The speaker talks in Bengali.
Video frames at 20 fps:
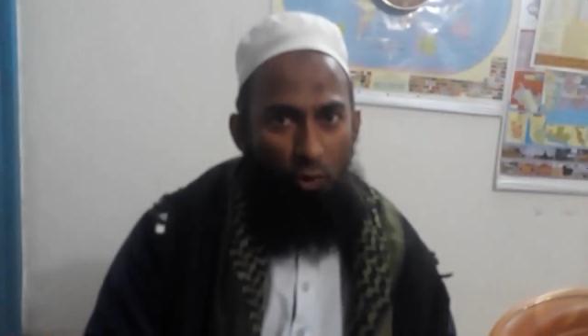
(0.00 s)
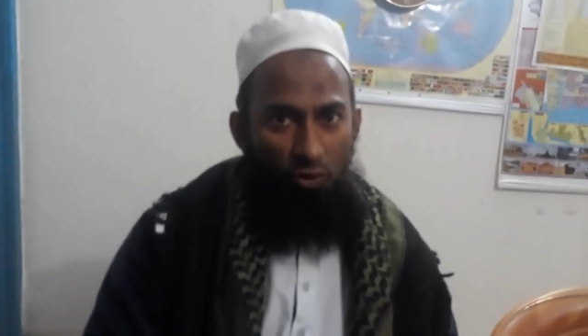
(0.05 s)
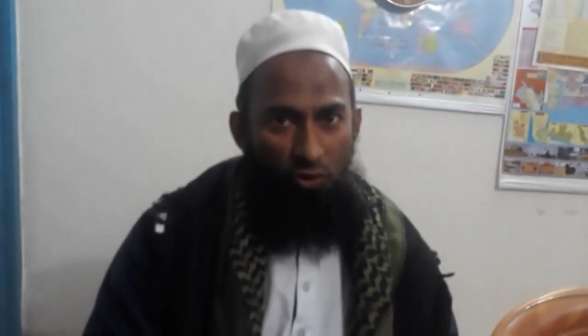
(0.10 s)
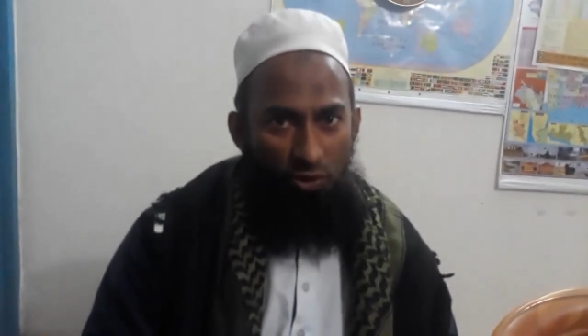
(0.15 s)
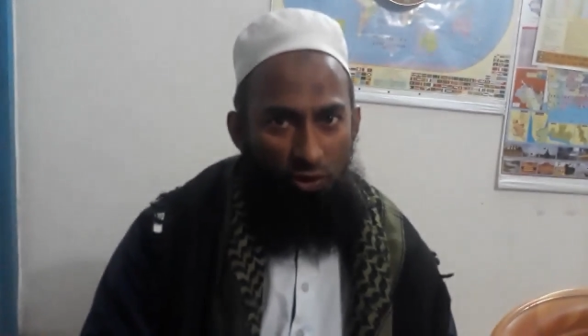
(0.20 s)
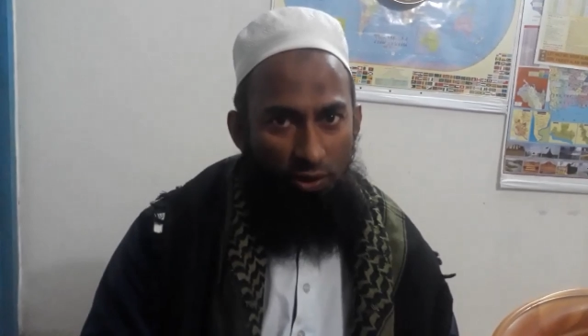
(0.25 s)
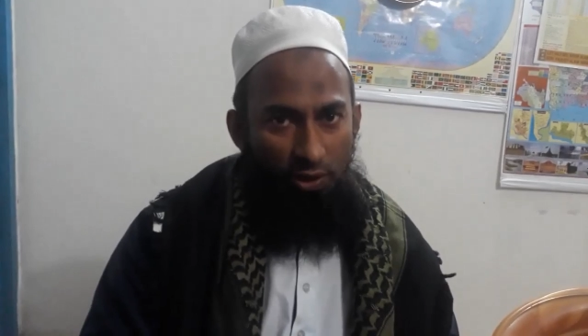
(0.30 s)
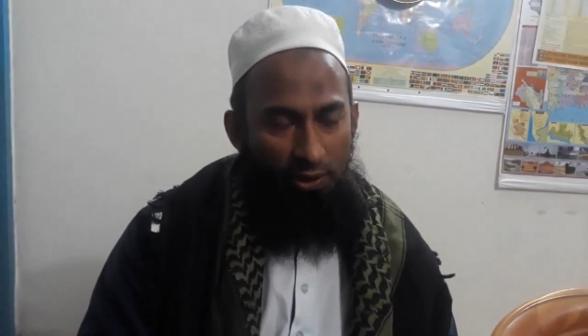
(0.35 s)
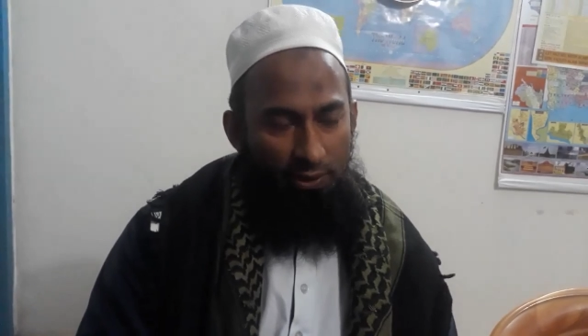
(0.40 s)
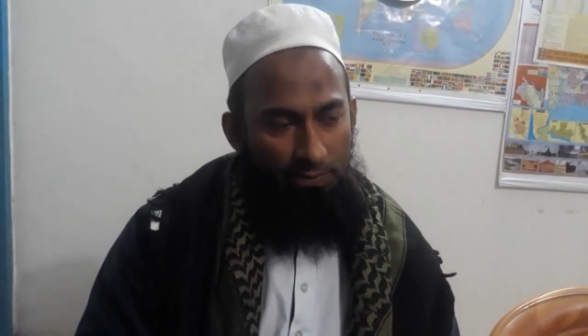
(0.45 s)

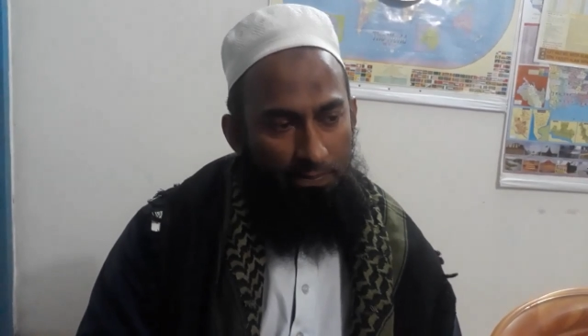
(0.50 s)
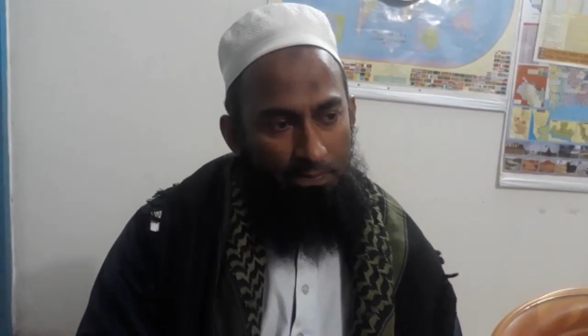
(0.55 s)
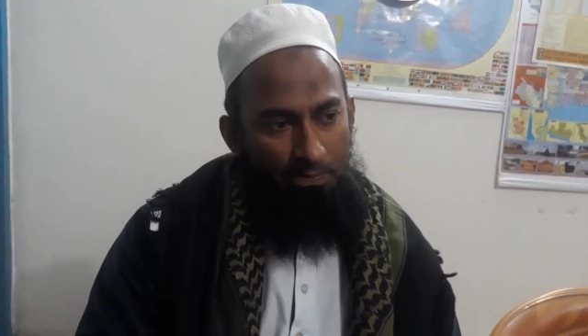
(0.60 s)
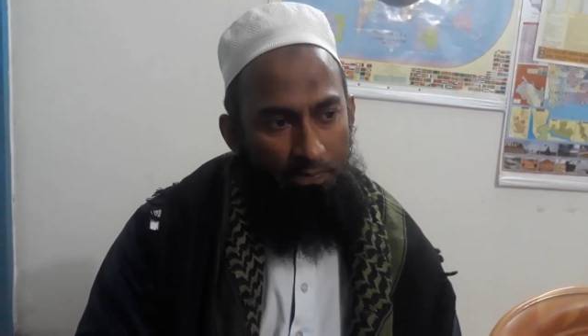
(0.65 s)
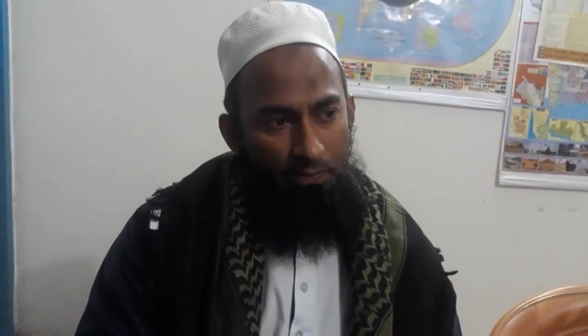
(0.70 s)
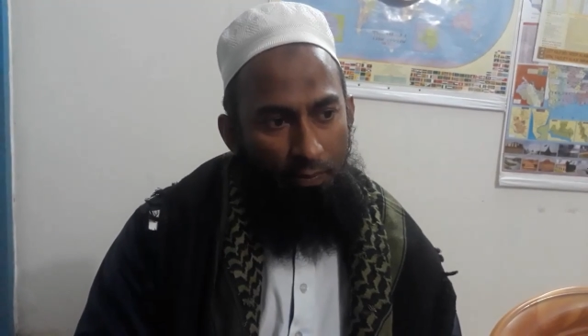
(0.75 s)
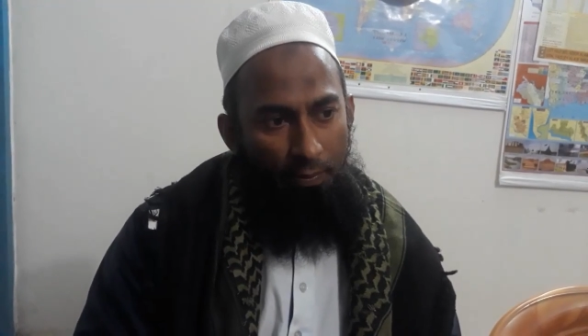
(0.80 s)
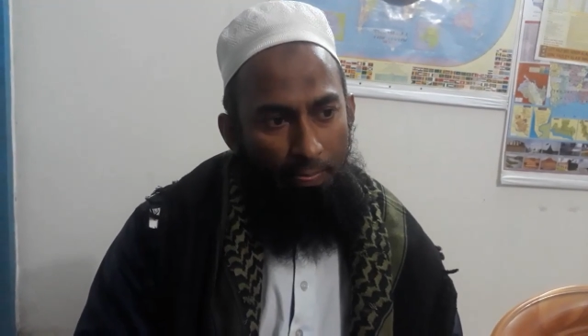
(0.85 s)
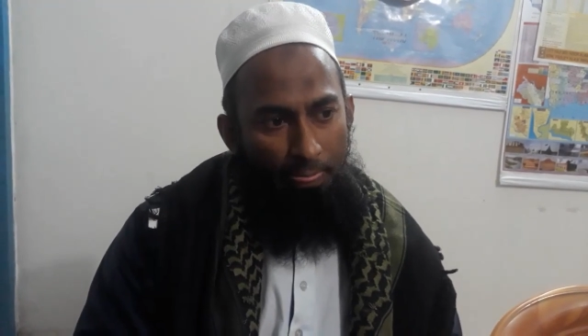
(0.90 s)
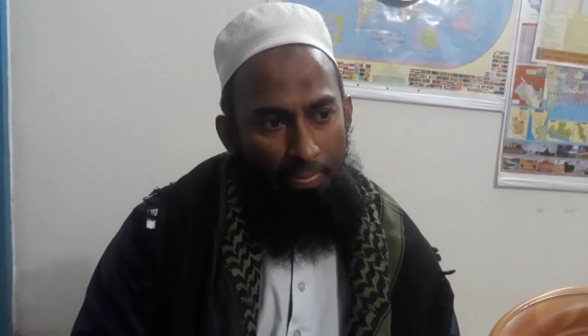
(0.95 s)
করতে হয়
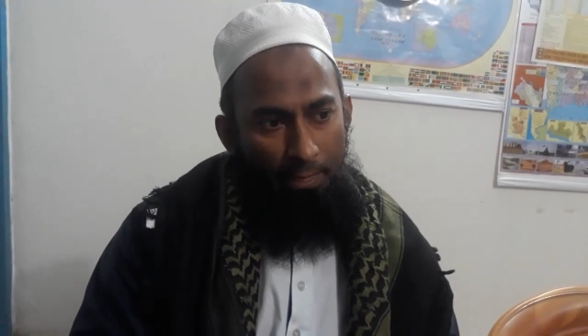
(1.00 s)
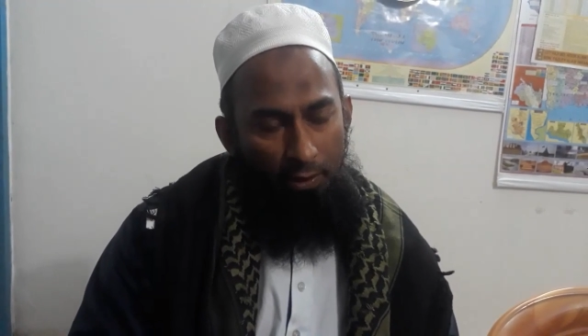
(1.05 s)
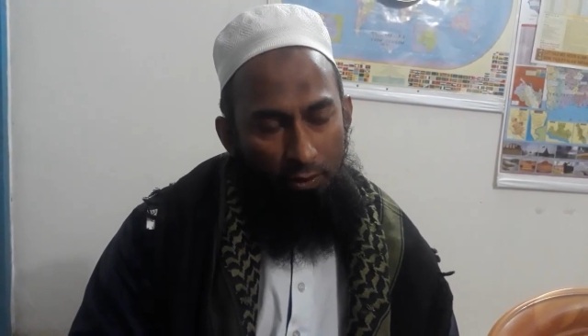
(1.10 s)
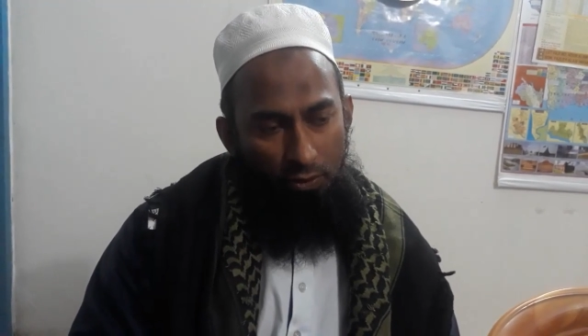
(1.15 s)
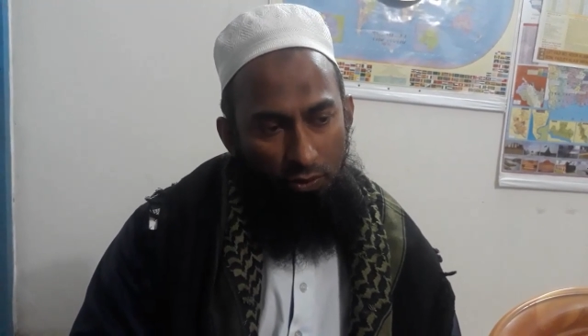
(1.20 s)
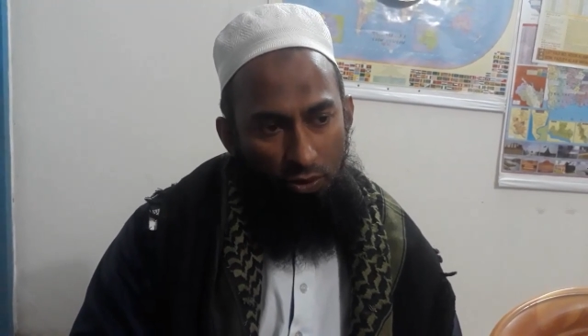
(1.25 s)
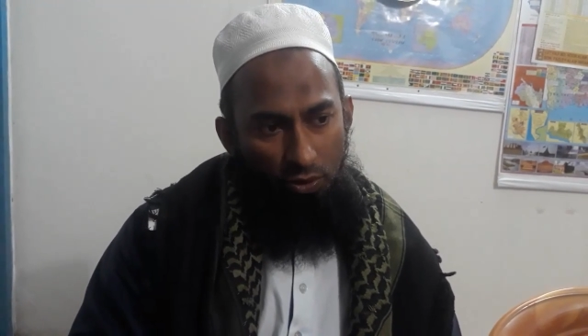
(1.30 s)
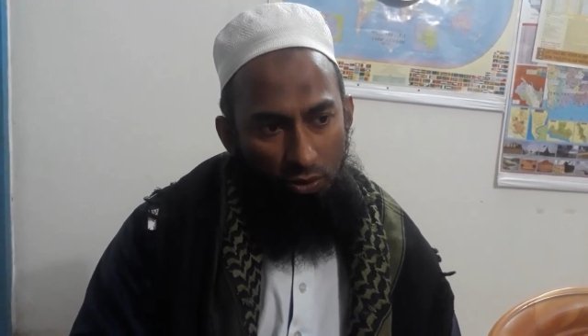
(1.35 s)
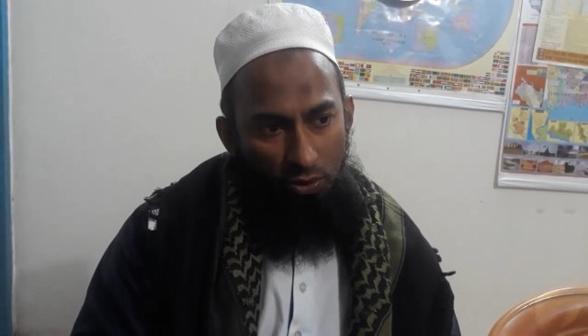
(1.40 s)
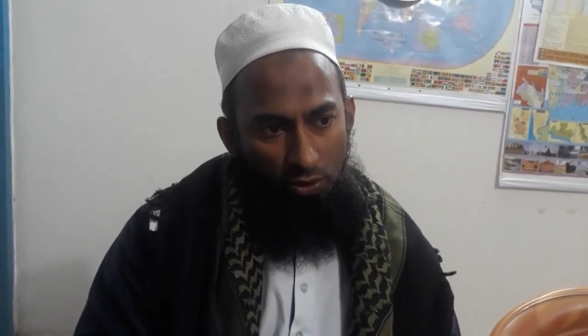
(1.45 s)

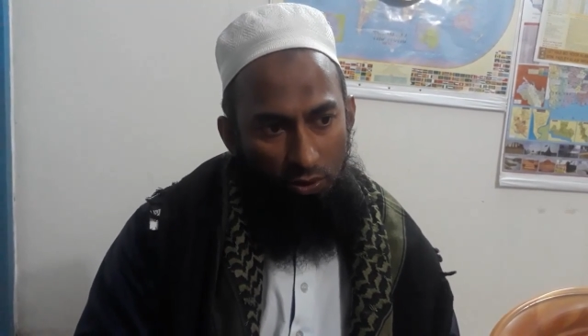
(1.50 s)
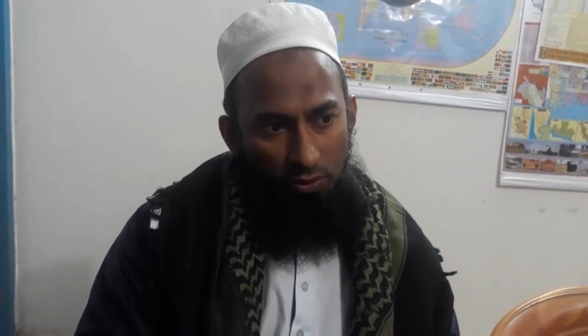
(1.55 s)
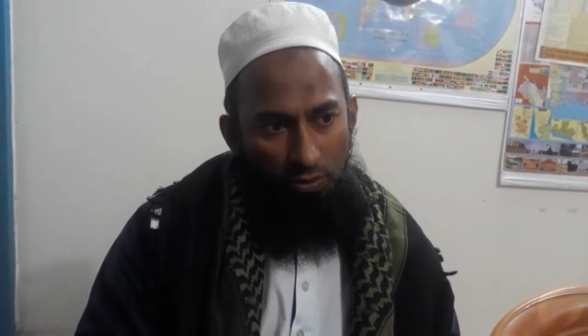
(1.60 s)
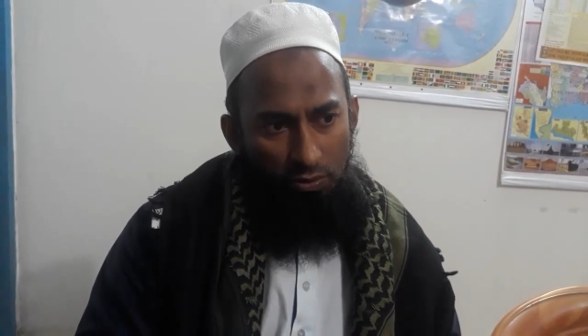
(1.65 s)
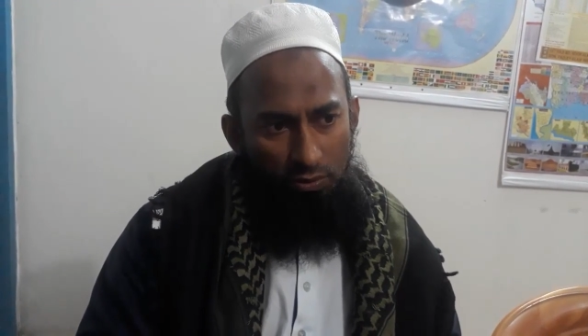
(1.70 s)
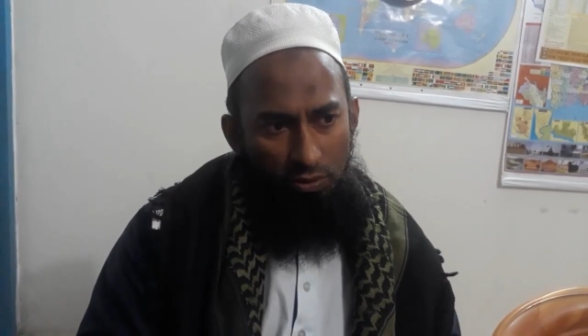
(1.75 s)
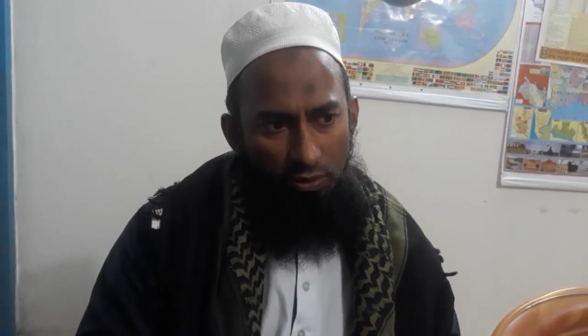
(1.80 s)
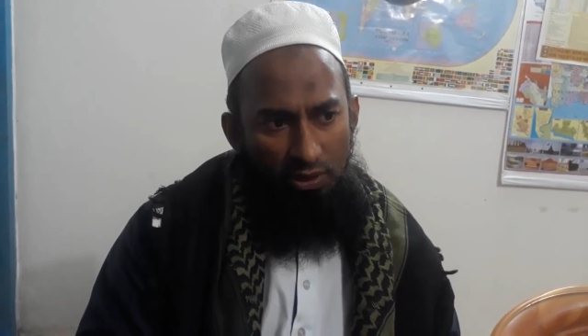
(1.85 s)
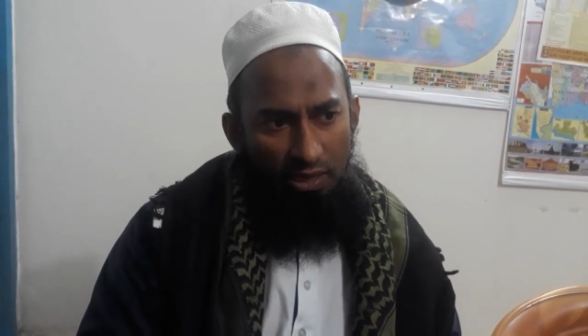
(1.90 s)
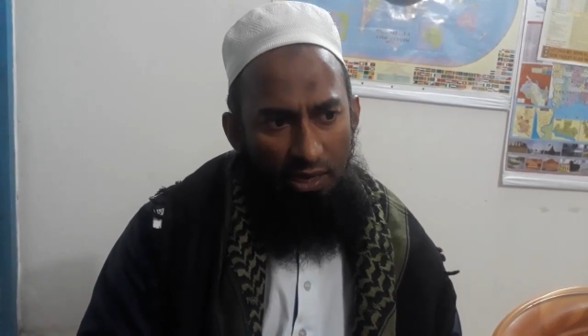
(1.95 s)
তো
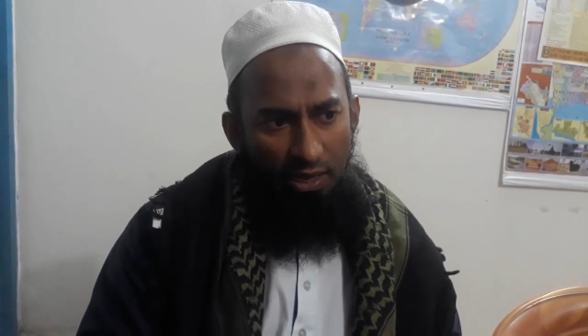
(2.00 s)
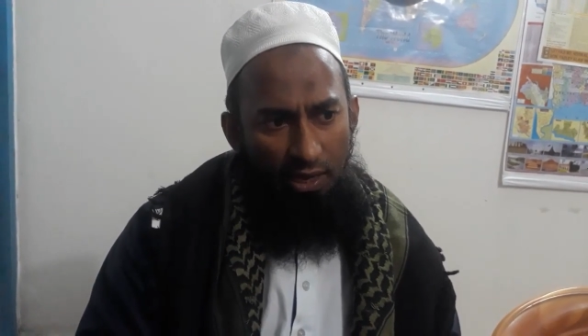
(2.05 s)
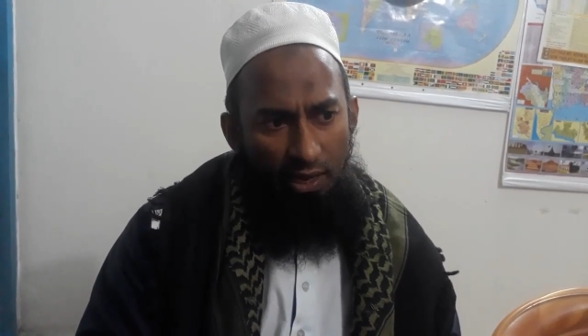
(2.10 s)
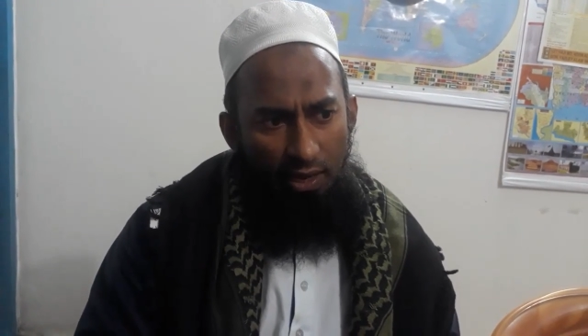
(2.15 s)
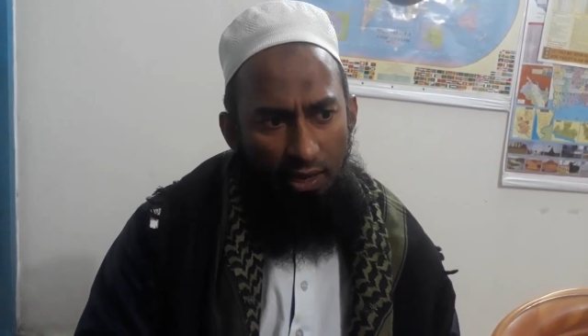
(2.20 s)
যদি